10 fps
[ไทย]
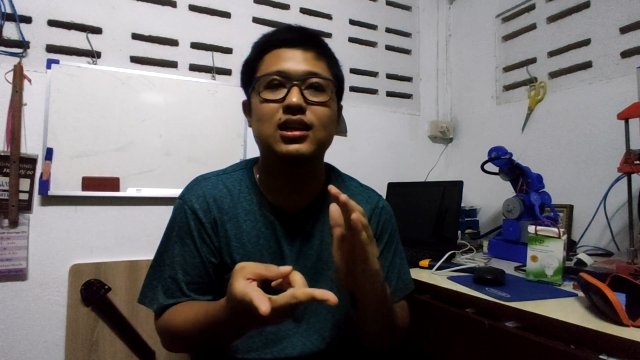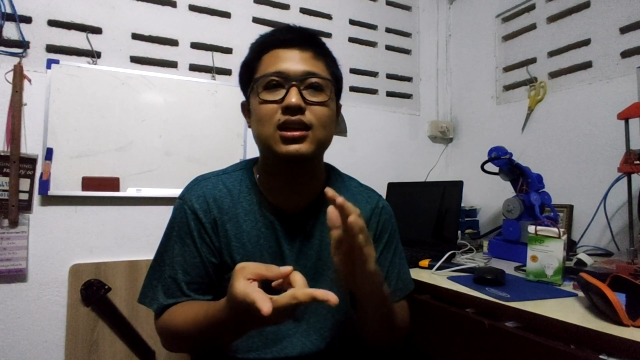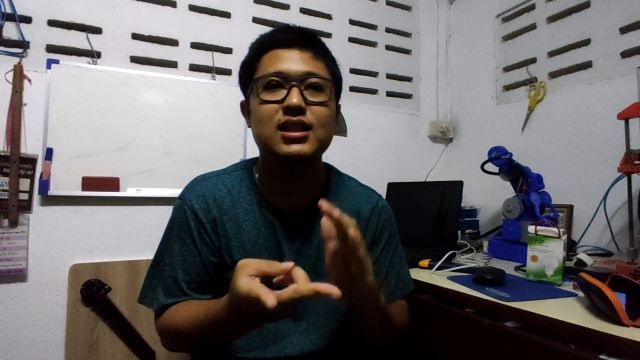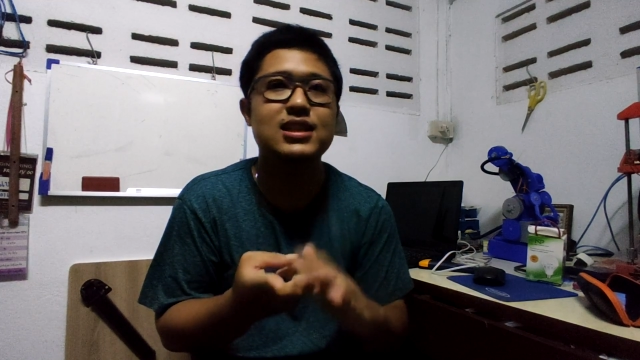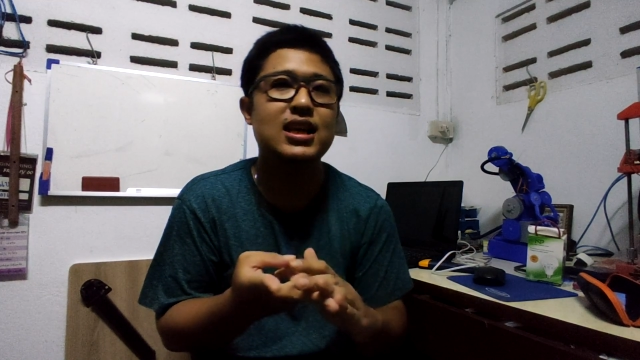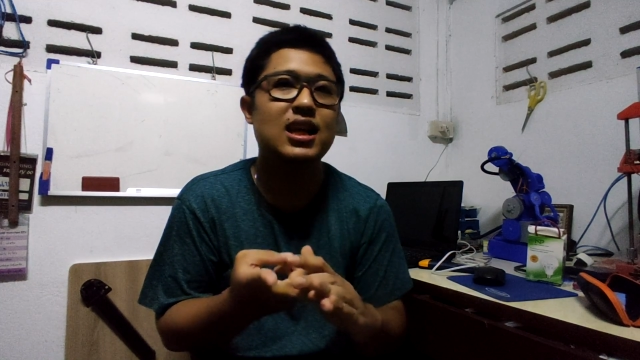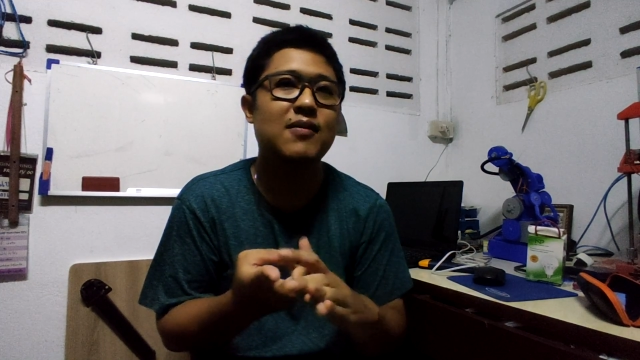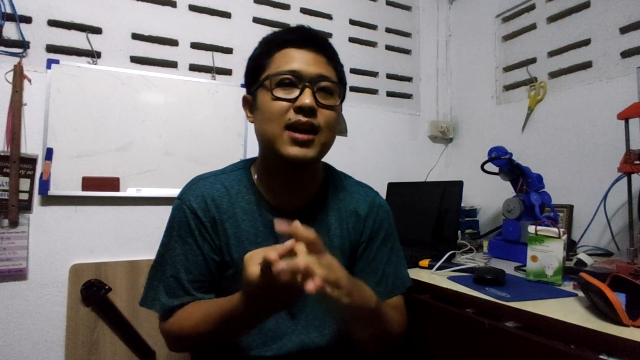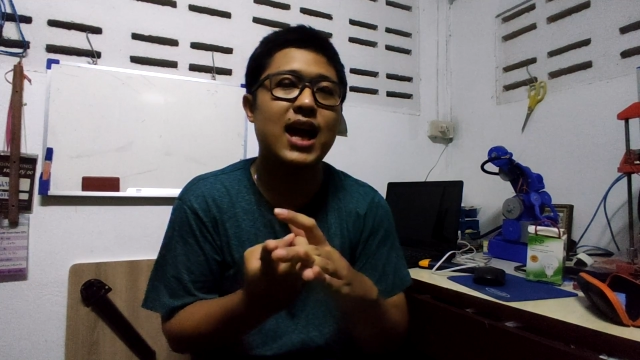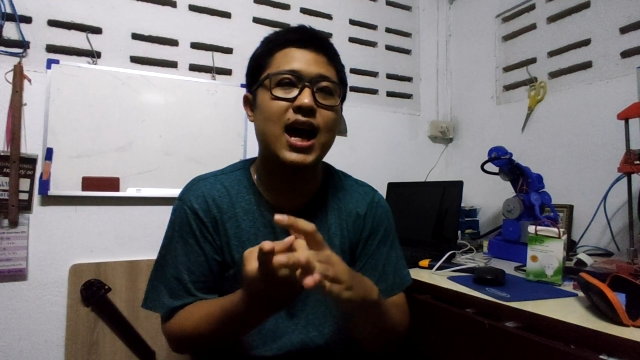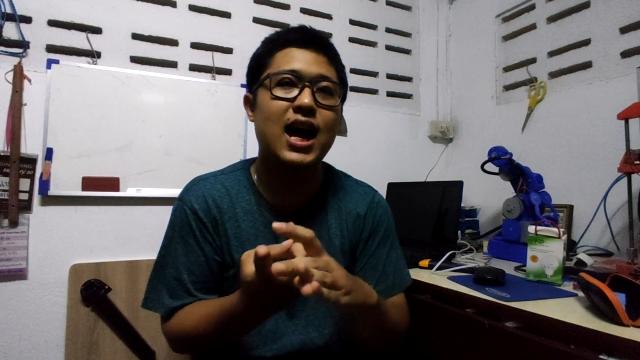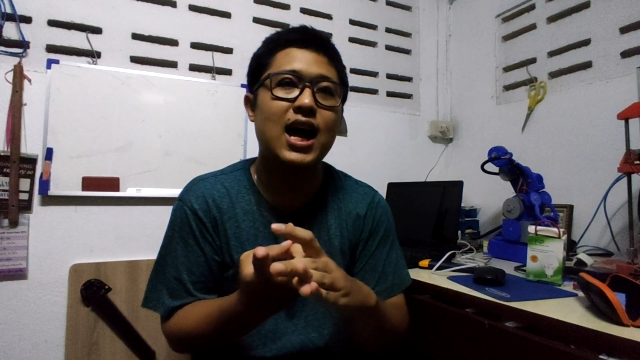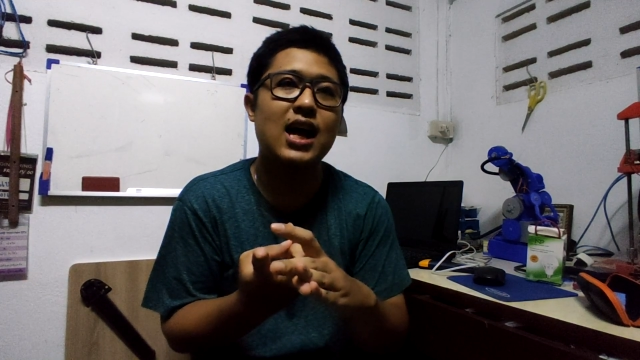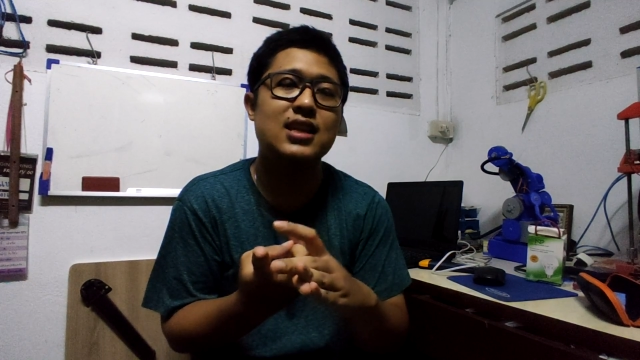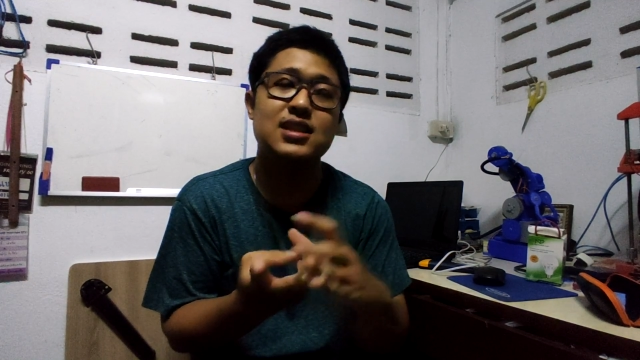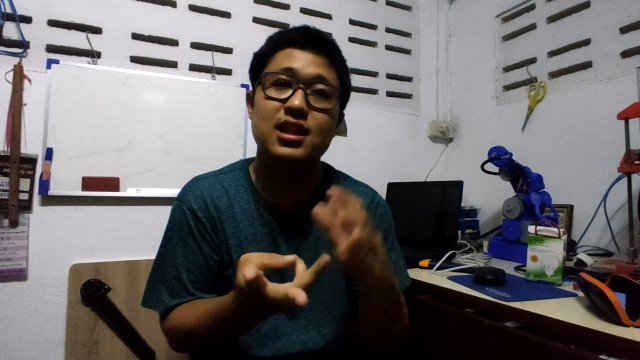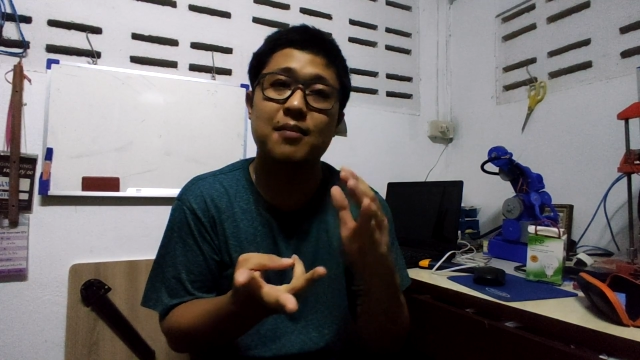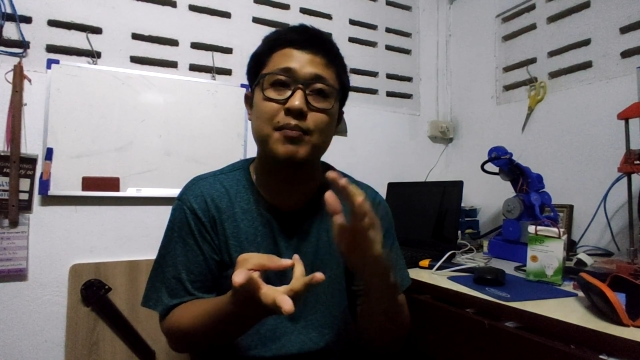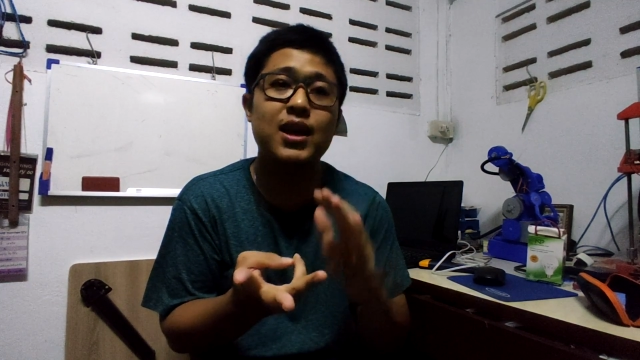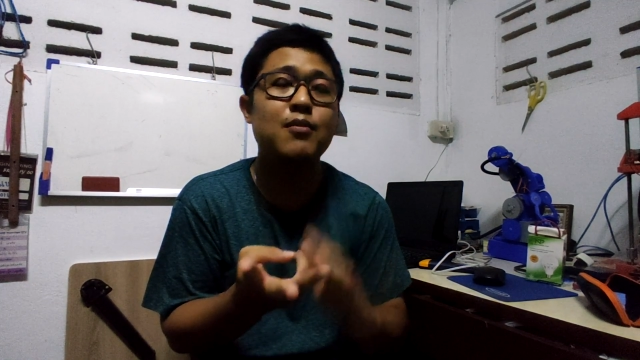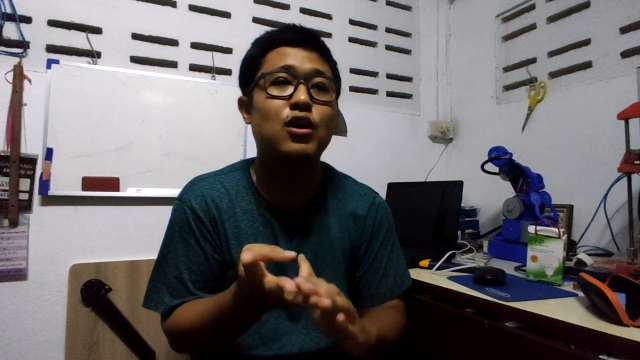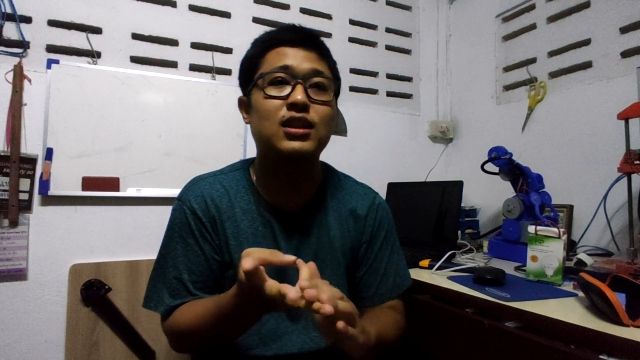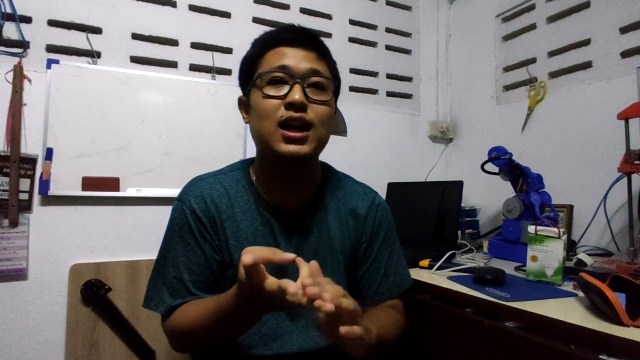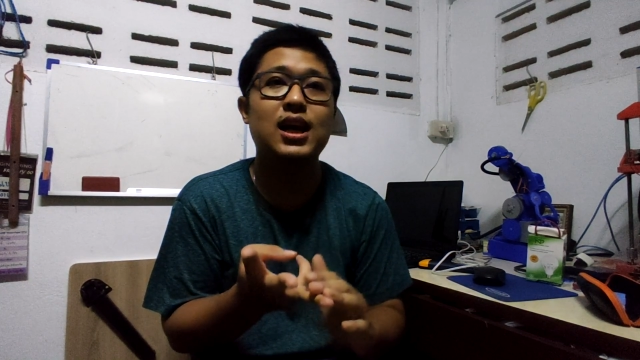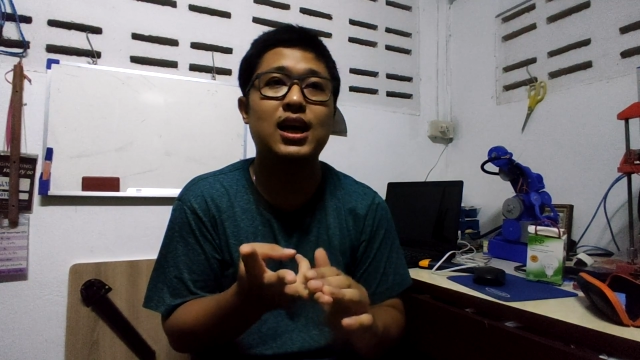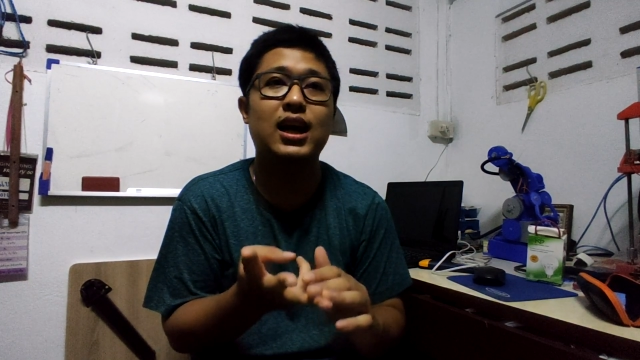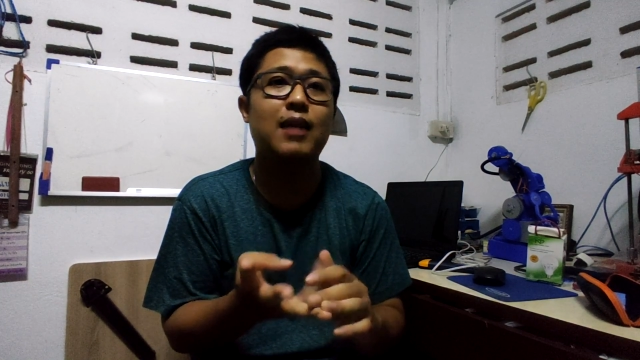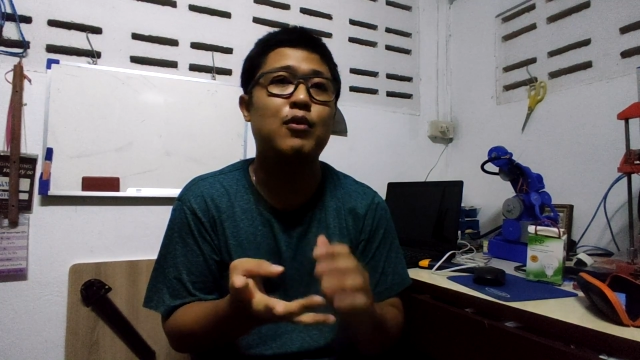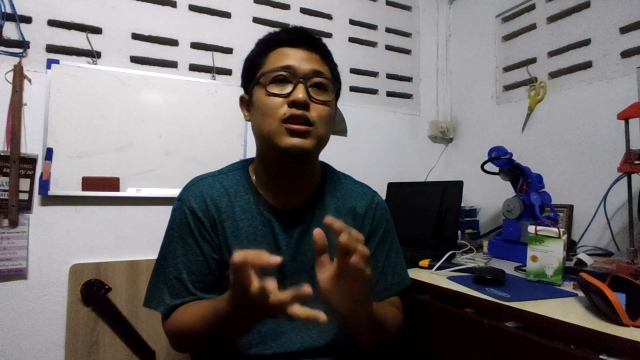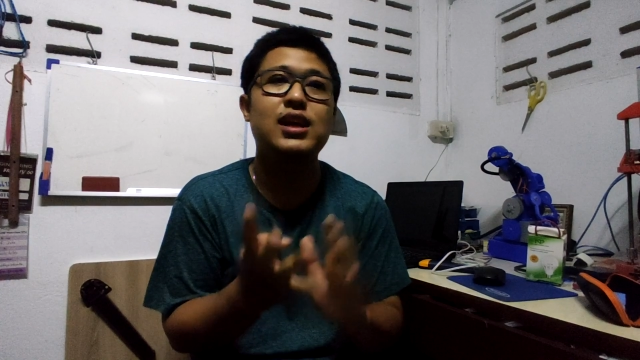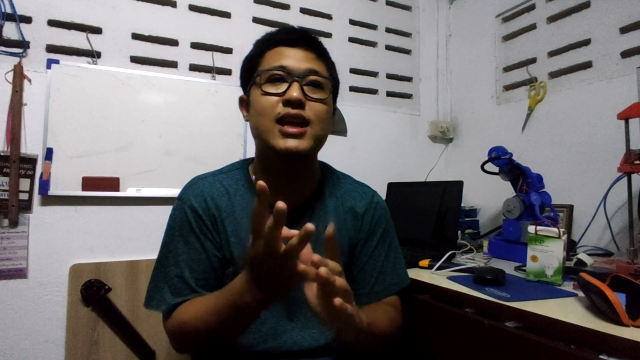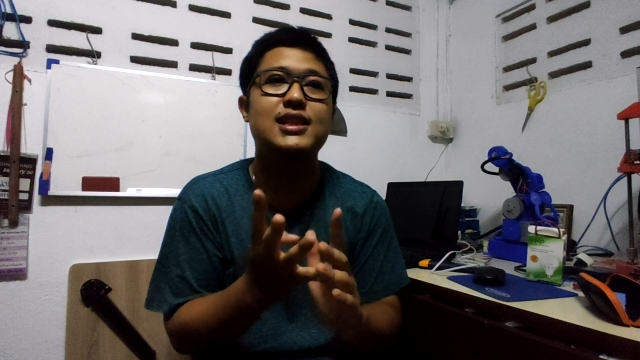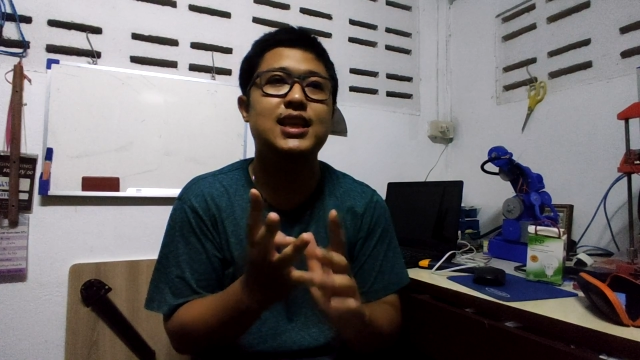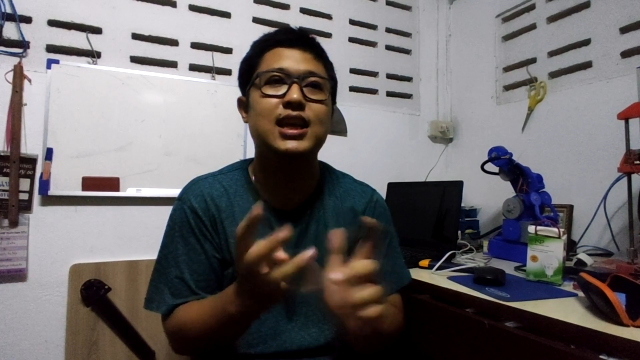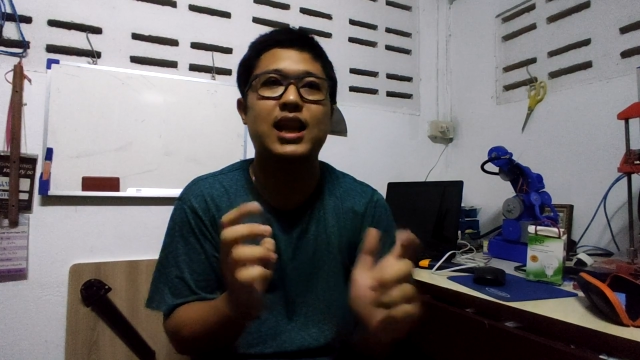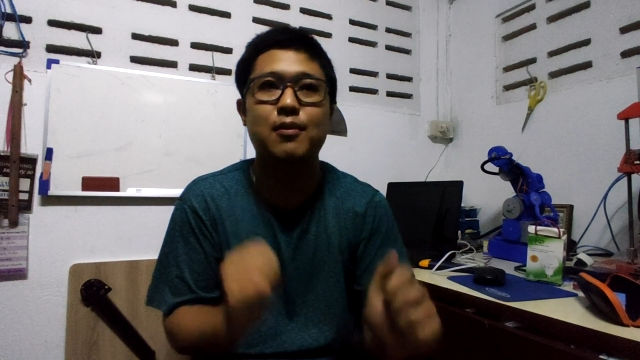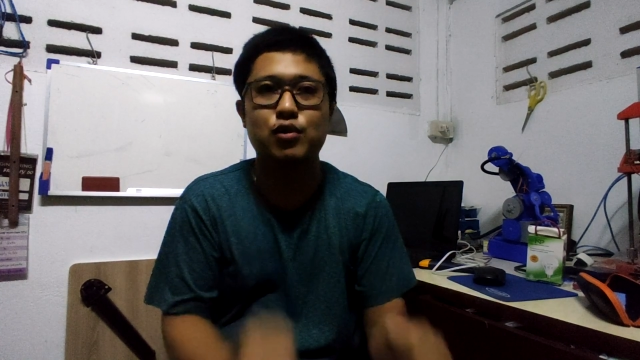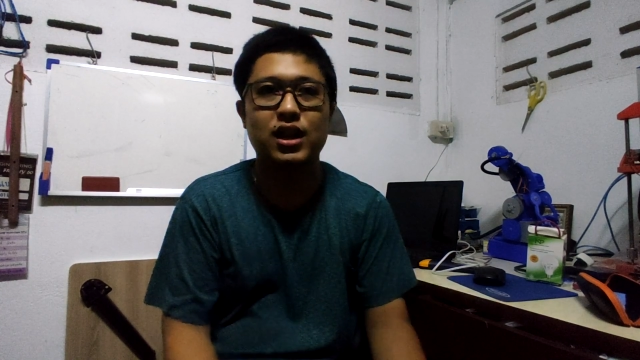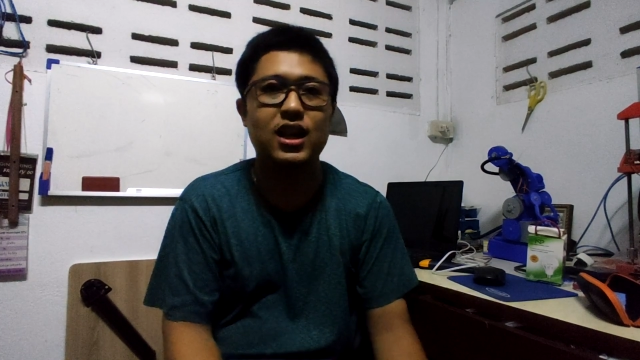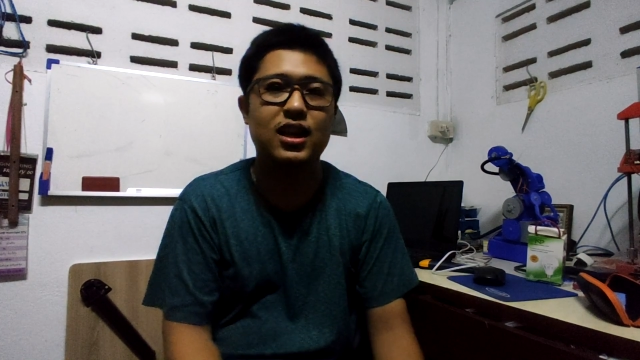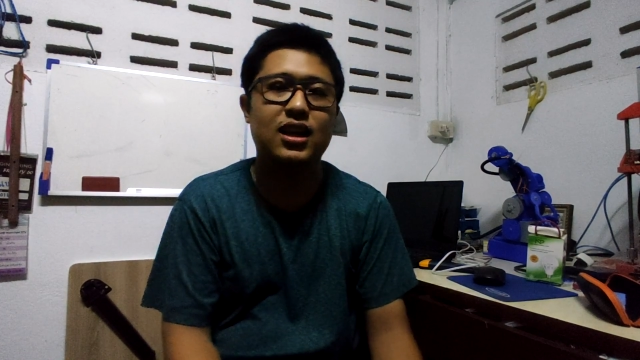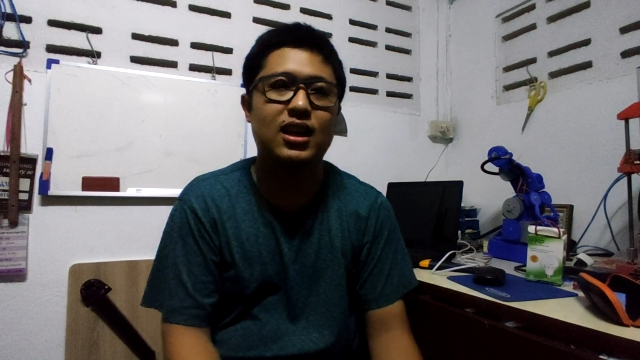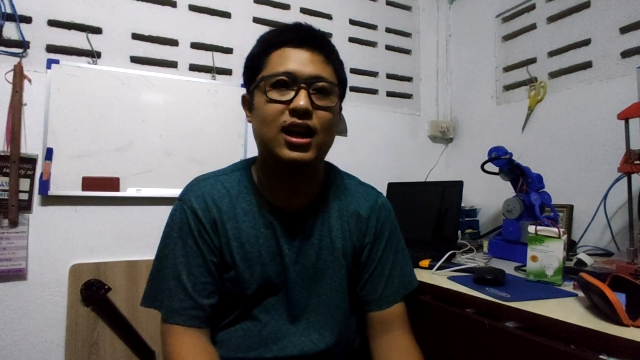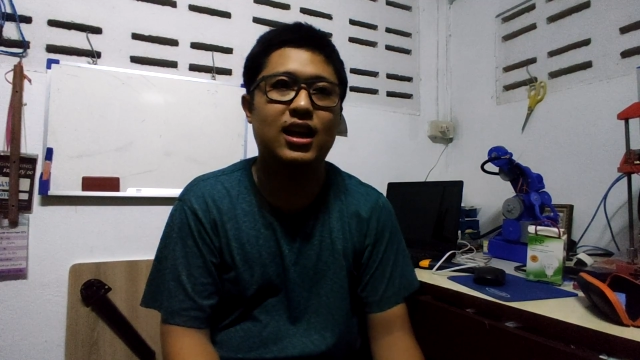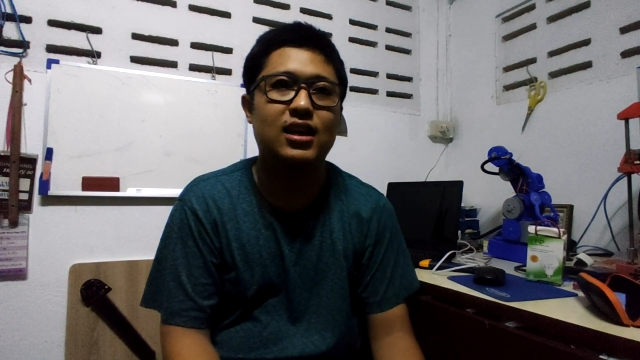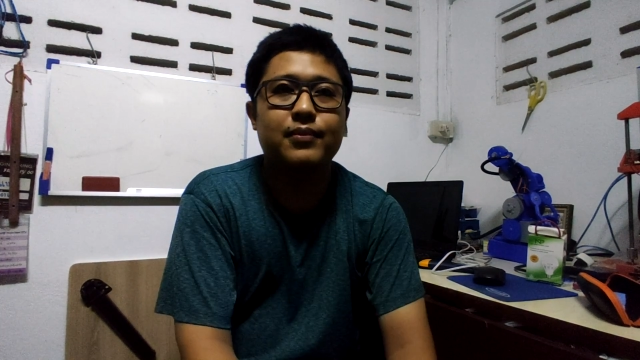ดีซีธรรมดาสเตปปิ้งมอเตอร์นะครับมอเตอร์เอซีอะไรพวกนี้นะ